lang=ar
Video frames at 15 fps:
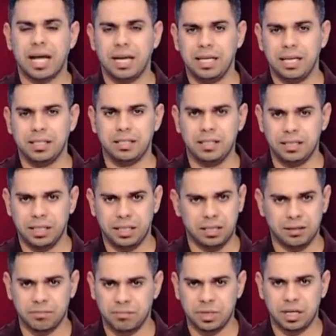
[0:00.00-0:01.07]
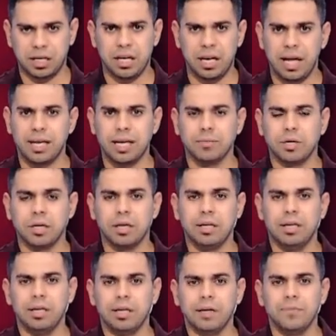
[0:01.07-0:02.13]
الحاليه دي يعني خلال ايام
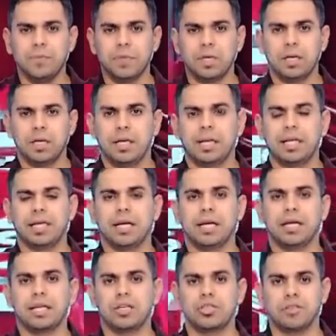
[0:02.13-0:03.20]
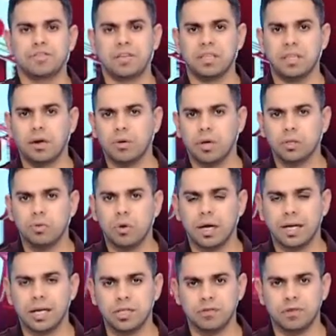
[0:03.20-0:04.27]
قليله الكشافات او الاضواء
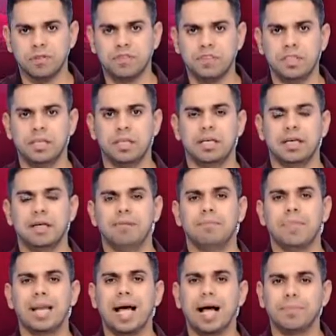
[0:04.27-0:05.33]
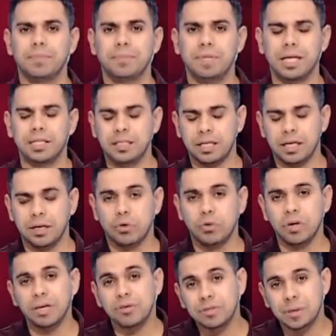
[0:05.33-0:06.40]
الكاشفه في ملعب نادي
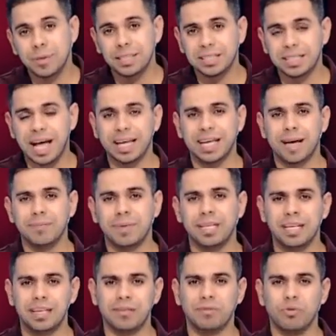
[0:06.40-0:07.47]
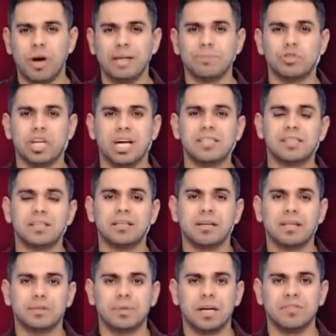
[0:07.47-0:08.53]
الجونه وطبعا دي ناحيه امنيه الواحد مش عايز
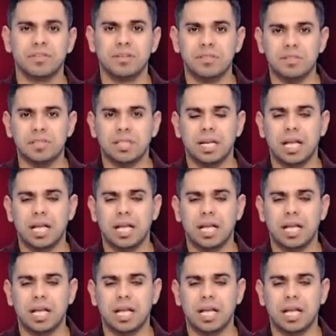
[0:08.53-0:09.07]
يضغط بقى في قصه